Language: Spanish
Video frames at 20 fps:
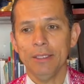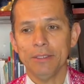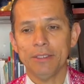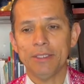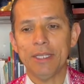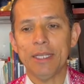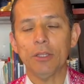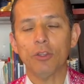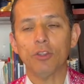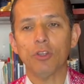
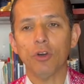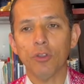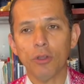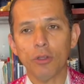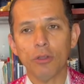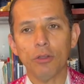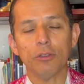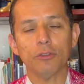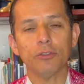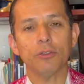sin
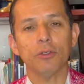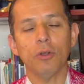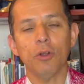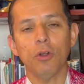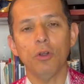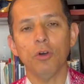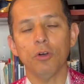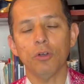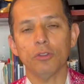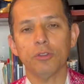todos
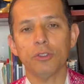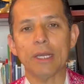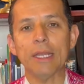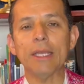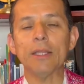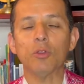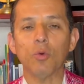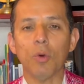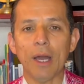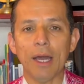los,
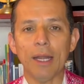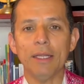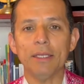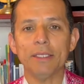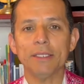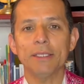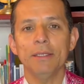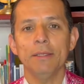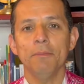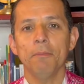
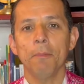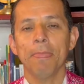rituales